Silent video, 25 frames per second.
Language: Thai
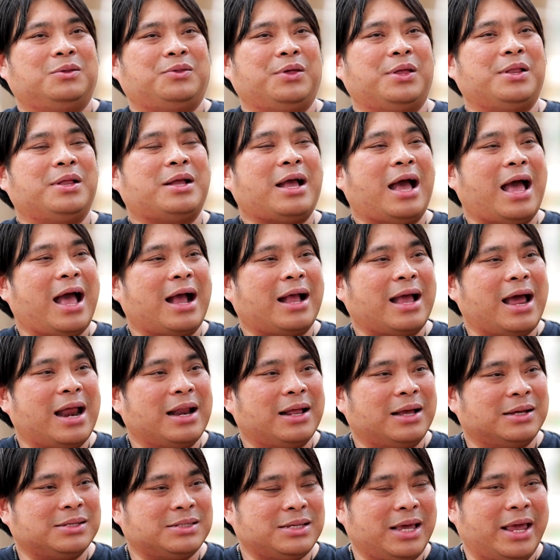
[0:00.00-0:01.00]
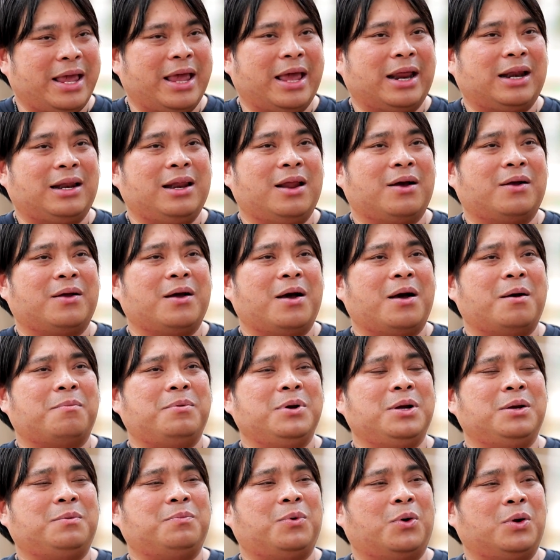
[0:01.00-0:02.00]
สินค้าการเกษตรแล้วก็
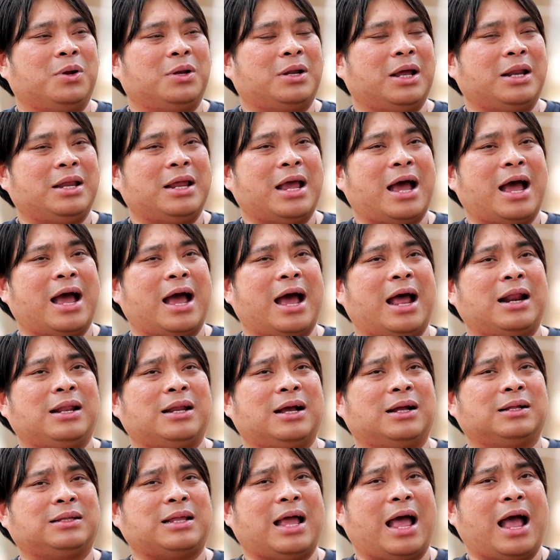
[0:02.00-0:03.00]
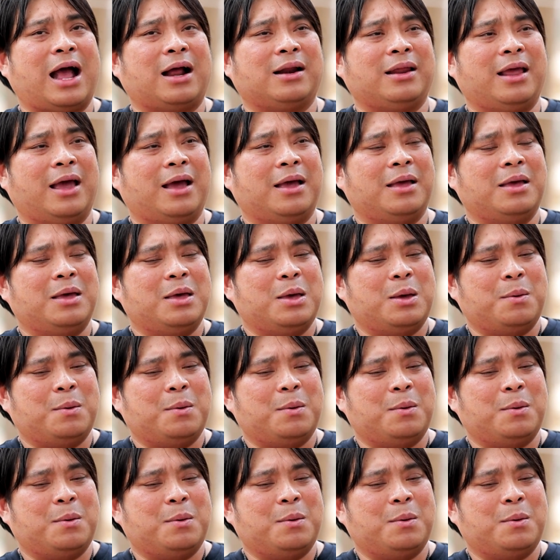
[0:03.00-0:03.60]
พืชผลธัญญาหารต่างๆเนี่ย